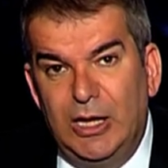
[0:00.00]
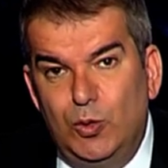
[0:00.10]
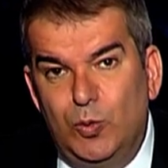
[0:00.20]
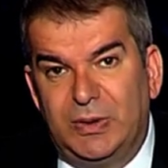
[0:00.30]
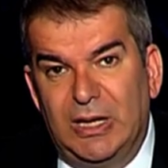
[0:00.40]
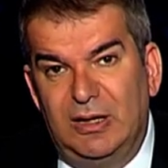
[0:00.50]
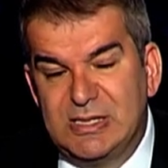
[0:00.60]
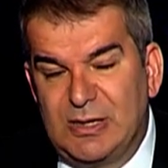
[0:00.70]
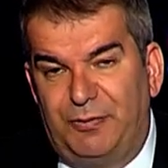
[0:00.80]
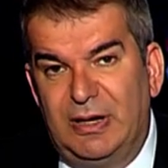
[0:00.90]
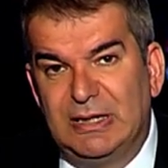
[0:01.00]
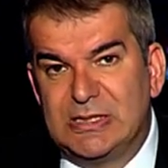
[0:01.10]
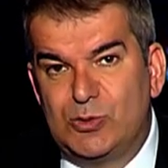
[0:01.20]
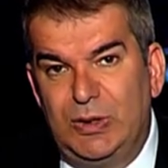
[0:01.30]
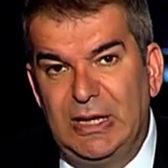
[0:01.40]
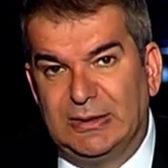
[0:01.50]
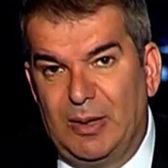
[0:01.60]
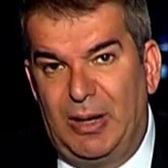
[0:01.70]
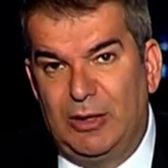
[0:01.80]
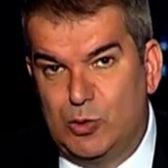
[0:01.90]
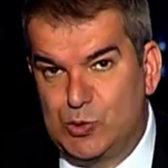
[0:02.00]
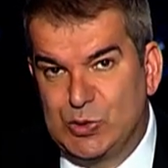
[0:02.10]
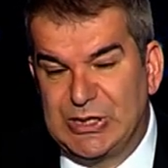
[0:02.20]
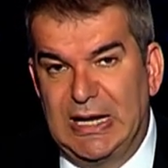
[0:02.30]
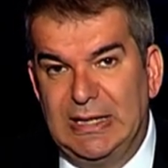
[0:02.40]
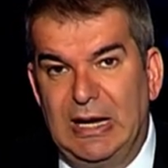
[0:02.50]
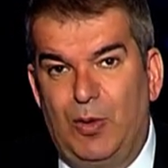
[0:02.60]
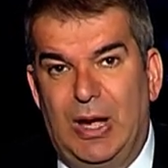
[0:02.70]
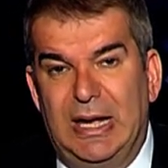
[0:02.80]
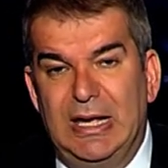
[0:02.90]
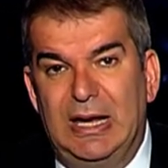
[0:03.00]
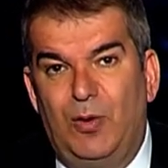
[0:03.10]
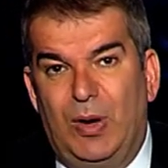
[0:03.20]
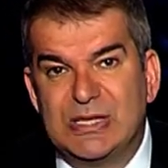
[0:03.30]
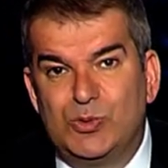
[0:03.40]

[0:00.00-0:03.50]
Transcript: يمكن للسفارة السورية طبعا خصوصا أن اللوحة هي لوحة